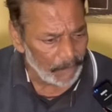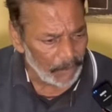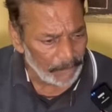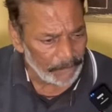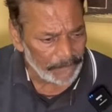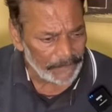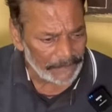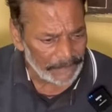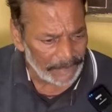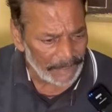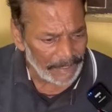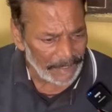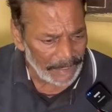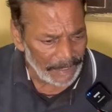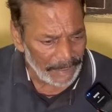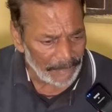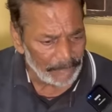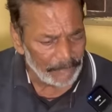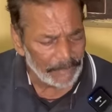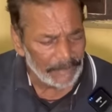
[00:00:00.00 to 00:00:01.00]
ऑफिशियल
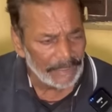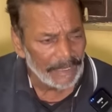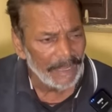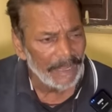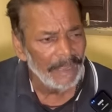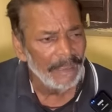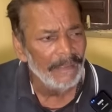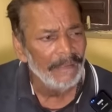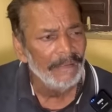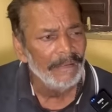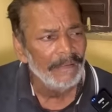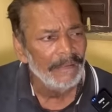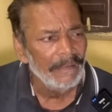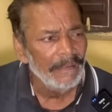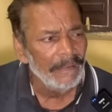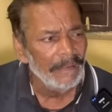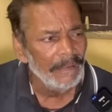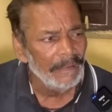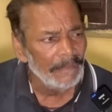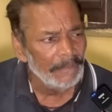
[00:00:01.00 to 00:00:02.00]
नाम उनका
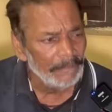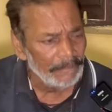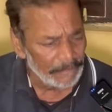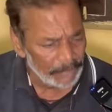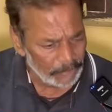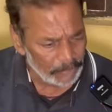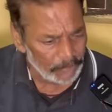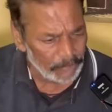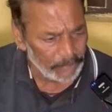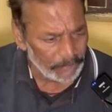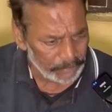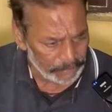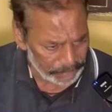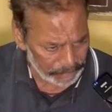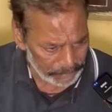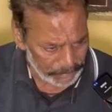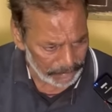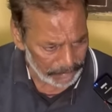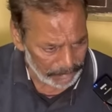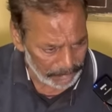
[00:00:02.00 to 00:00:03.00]
जो
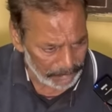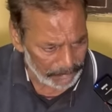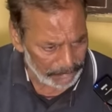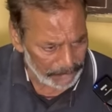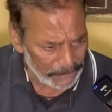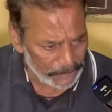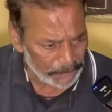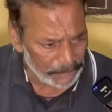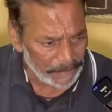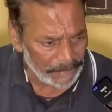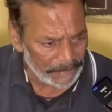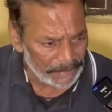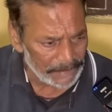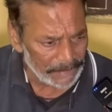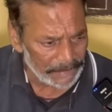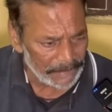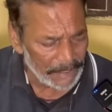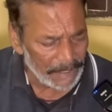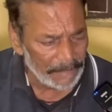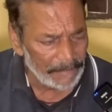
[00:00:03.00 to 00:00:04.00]
बचपन से
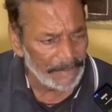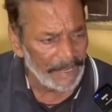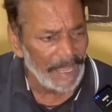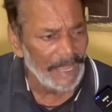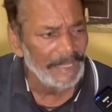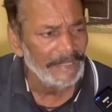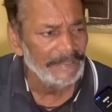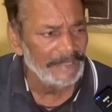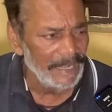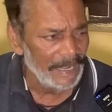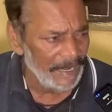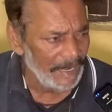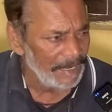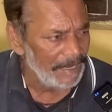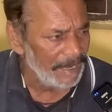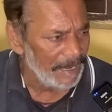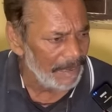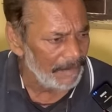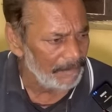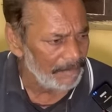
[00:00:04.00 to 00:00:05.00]
धर्मराज राय
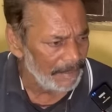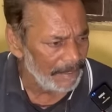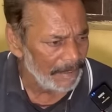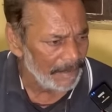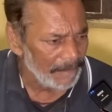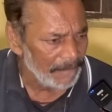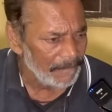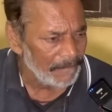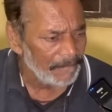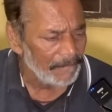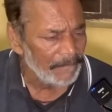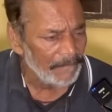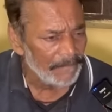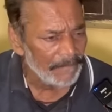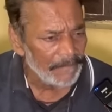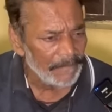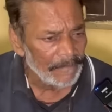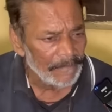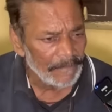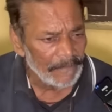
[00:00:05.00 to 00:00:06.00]
नाम है
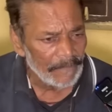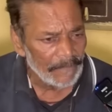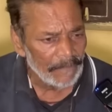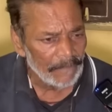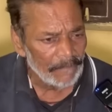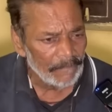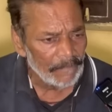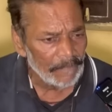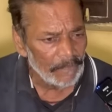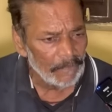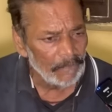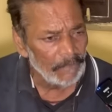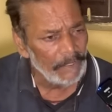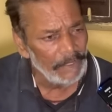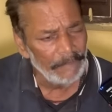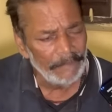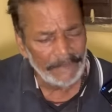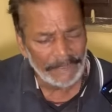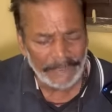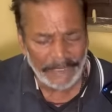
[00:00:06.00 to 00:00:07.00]
तो वही
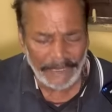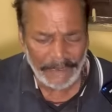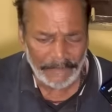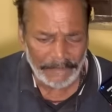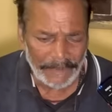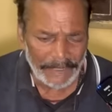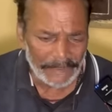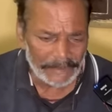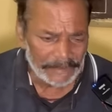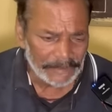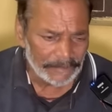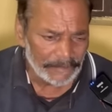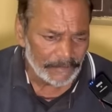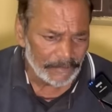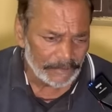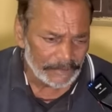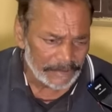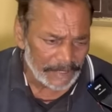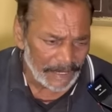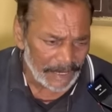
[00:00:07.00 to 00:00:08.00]
बेटा हमारा सब
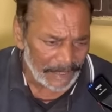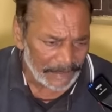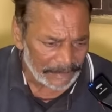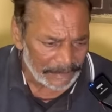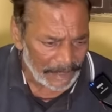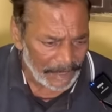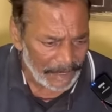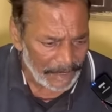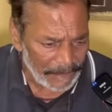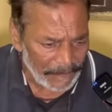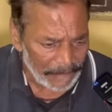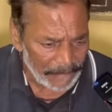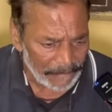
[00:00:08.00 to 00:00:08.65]
कुछ कराता है